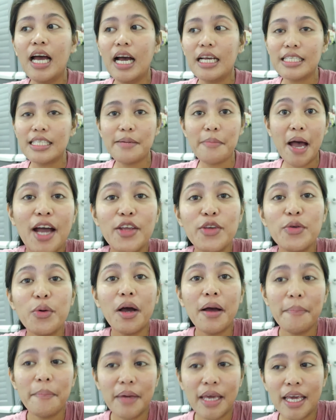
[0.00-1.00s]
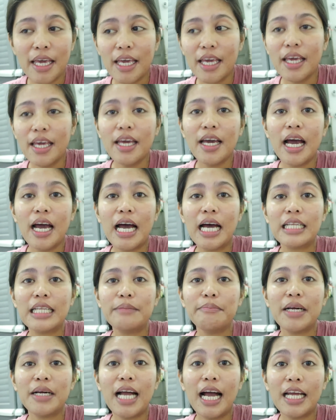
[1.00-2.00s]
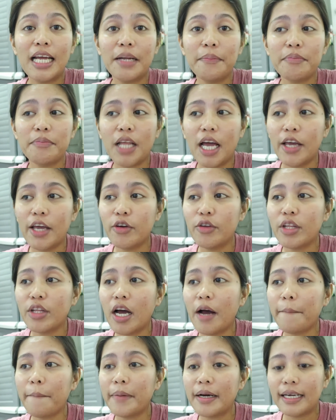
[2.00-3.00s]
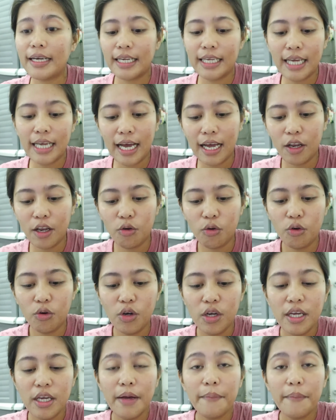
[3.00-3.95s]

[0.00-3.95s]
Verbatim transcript: Samahan nyo kami at maghahanap tayo ng pangregalo,